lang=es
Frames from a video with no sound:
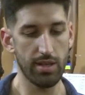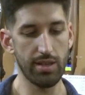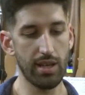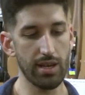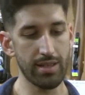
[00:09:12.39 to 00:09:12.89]

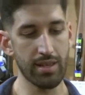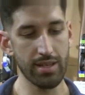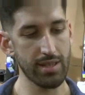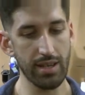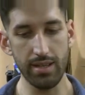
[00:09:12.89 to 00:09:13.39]
Tika
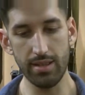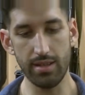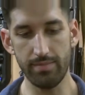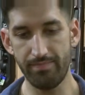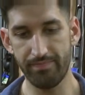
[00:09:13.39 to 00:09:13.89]
T3
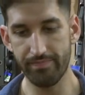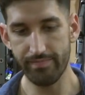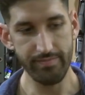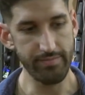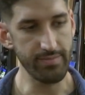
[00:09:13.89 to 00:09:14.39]
Hunter,
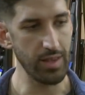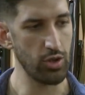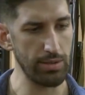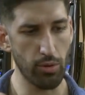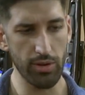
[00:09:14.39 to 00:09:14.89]
lo
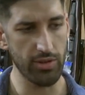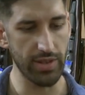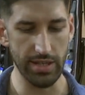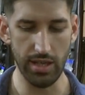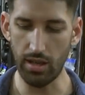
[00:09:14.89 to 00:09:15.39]
habíamos visto en
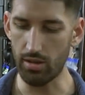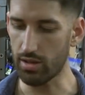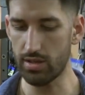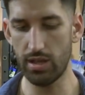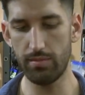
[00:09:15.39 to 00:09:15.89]
300
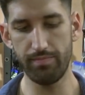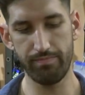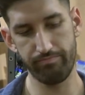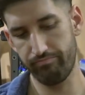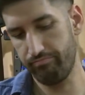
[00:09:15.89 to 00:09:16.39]
recién.
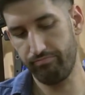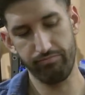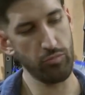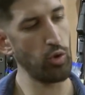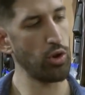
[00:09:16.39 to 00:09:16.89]

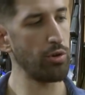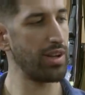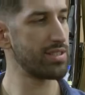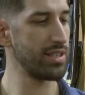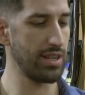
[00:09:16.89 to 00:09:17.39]
Lo único que voy a
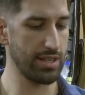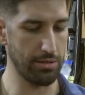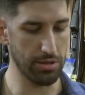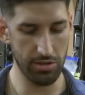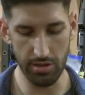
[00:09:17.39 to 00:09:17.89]
decir en esta
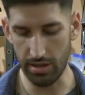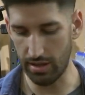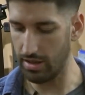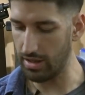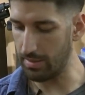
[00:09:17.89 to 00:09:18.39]
versión es
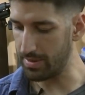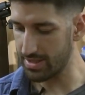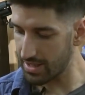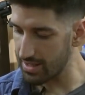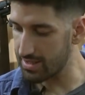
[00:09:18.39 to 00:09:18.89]
que a
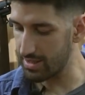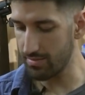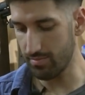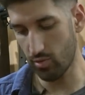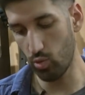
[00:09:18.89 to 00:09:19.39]
pesar de ser
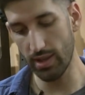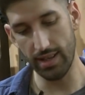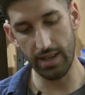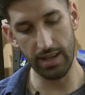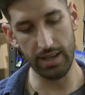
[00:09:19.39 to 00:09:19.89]

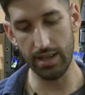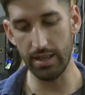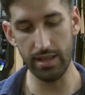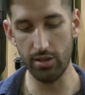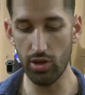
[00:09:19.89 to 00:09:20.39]
culata
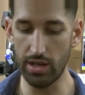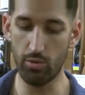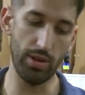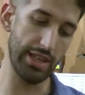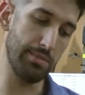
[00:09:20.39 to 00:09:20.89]
de nogal,
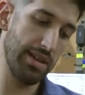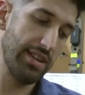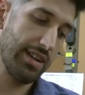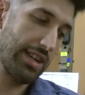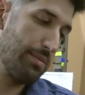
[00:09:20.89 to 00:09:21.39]
culata de madera,
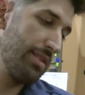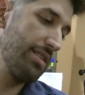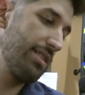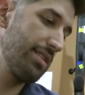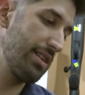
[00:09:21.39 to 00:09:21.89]
que generalmente
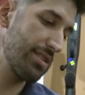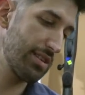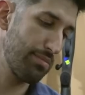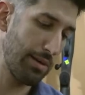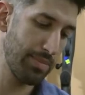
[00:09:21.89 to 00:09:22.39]
tienden a ser
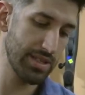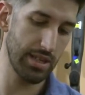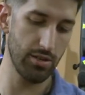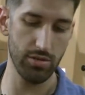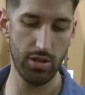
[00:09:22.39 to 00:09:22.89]
más
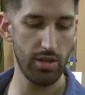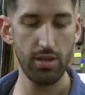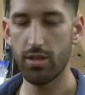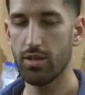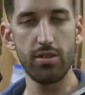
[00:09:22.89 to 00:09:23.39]
pesados,
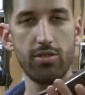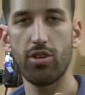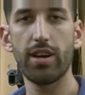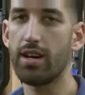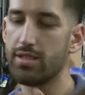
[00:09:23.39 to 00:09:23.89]
no
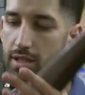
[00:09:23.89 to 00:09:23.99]
deja de